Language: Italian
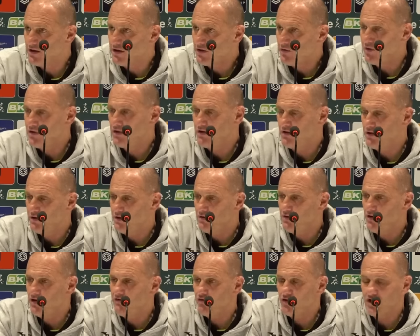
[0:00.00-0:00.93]
Quindi
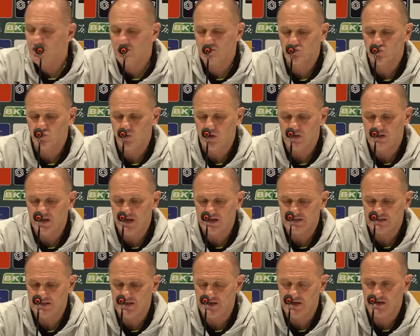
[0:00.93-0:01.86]
ho lavorato sulla
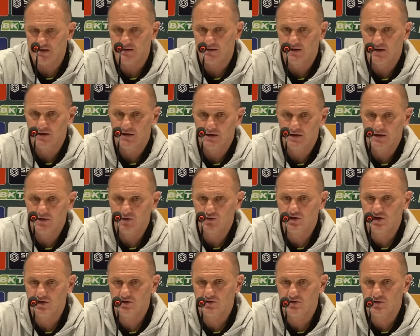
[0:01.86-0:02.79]
testa, ho
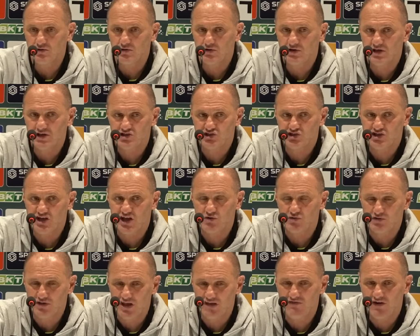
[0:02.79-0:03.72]
detto che
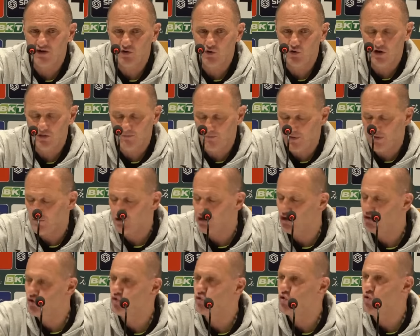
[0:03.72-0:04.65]
c'erano dei valori, prima
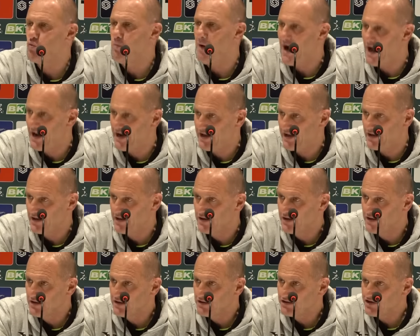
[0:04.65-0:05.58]
di tutto umani,
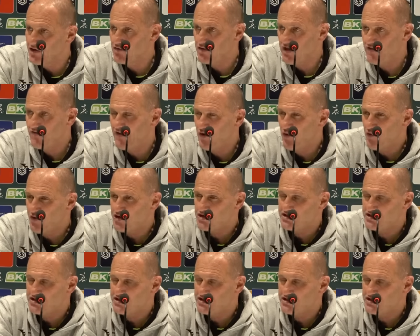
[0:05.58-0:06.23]
c'erano dei valori